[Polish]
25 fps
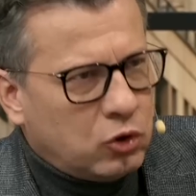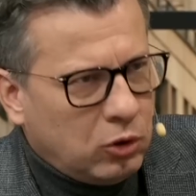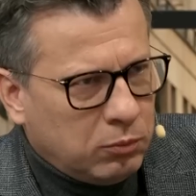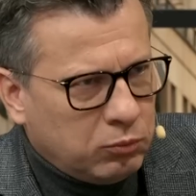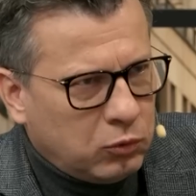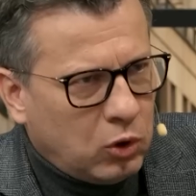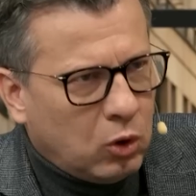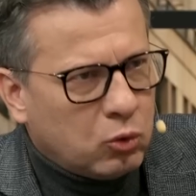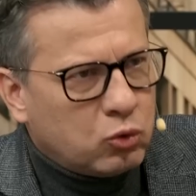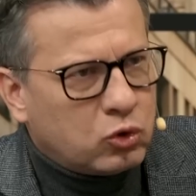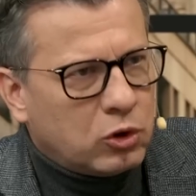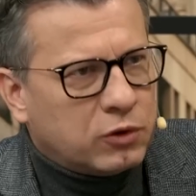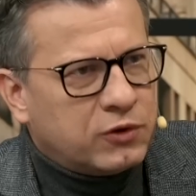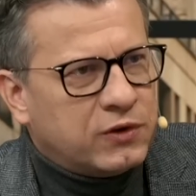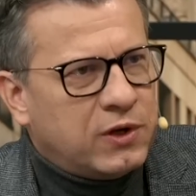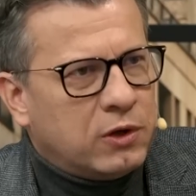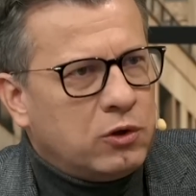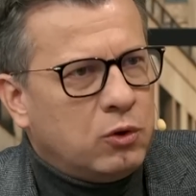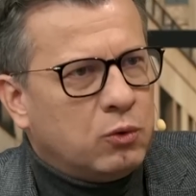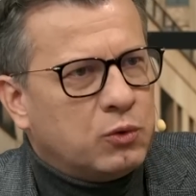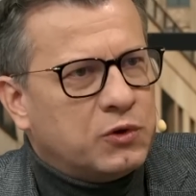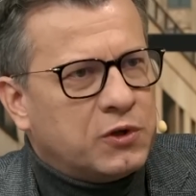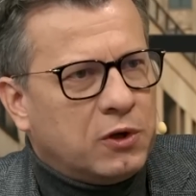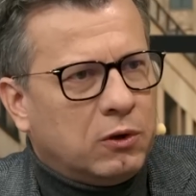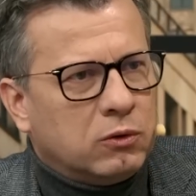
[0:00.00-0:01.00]
zresztą to już
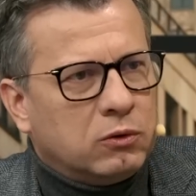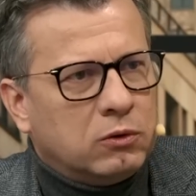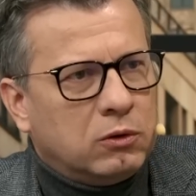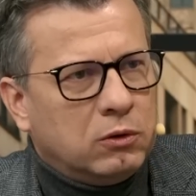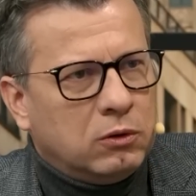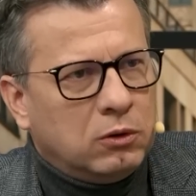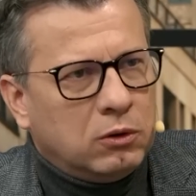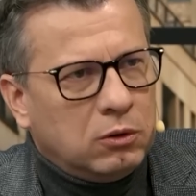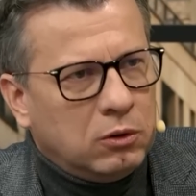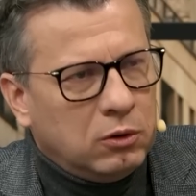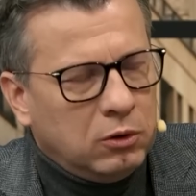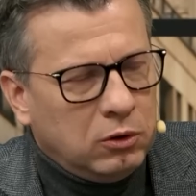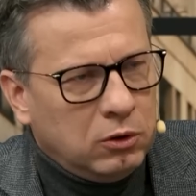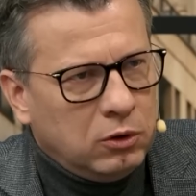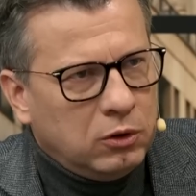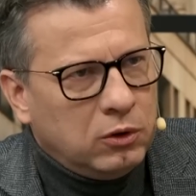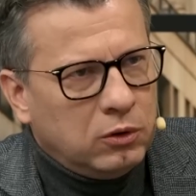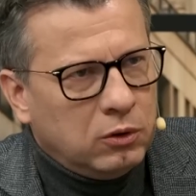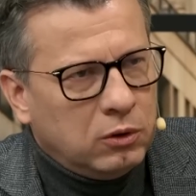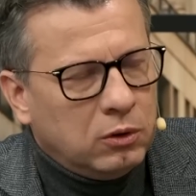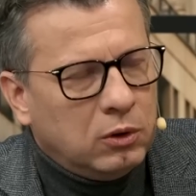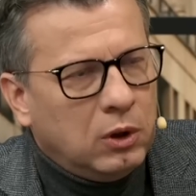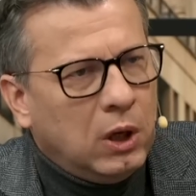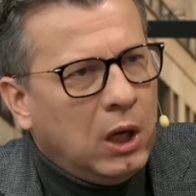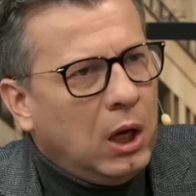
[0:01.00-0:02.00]
ocenił sąd. Y, y, y,
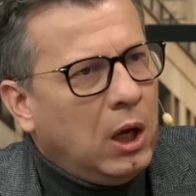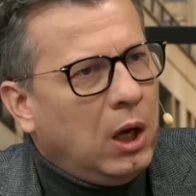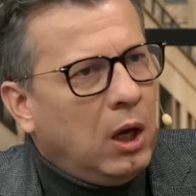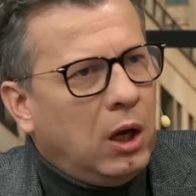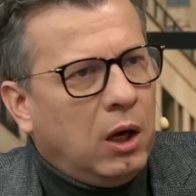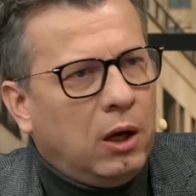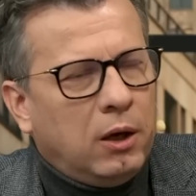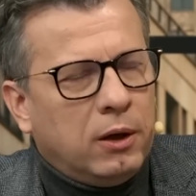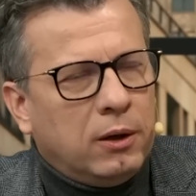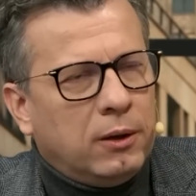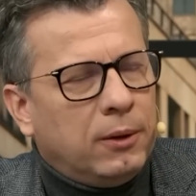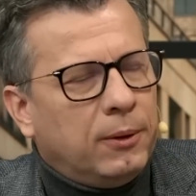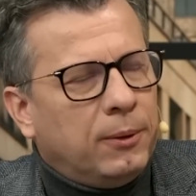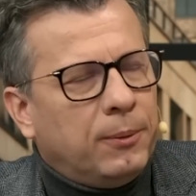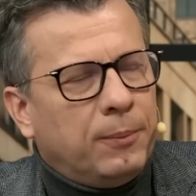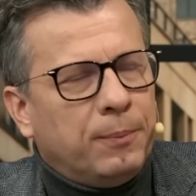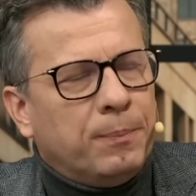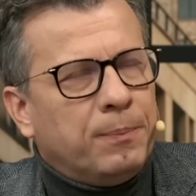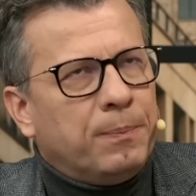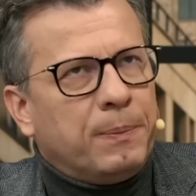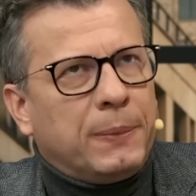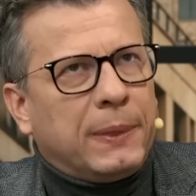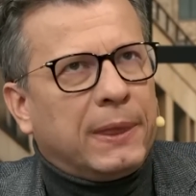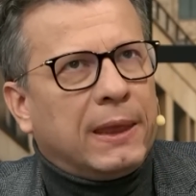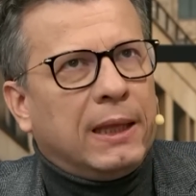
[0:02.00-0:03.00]
y
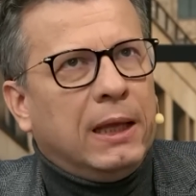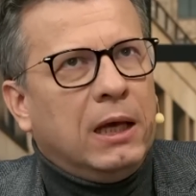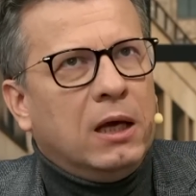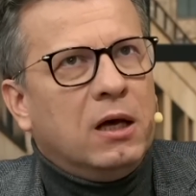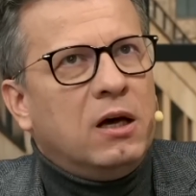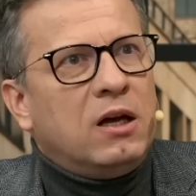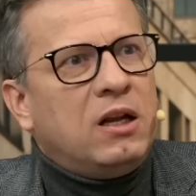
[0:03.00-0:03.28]
mm,